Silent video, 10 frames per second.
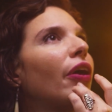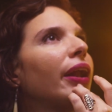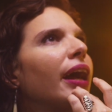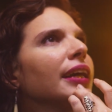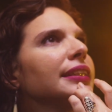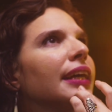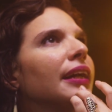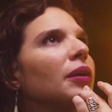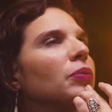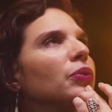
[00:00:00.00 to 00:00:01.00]
vorais
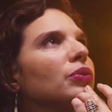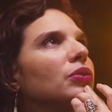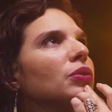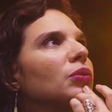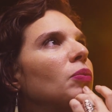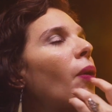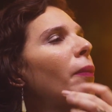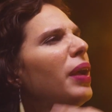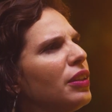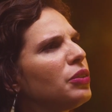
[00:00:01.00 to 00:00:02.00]
era muito um
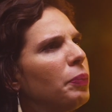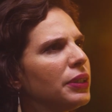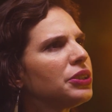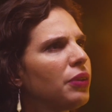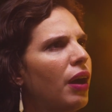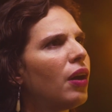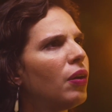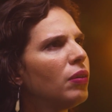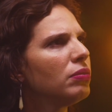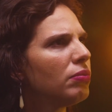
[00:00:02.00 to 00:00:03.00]
momento
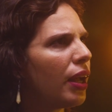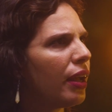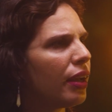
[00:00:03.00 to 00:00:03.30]
pessoal. Uhum.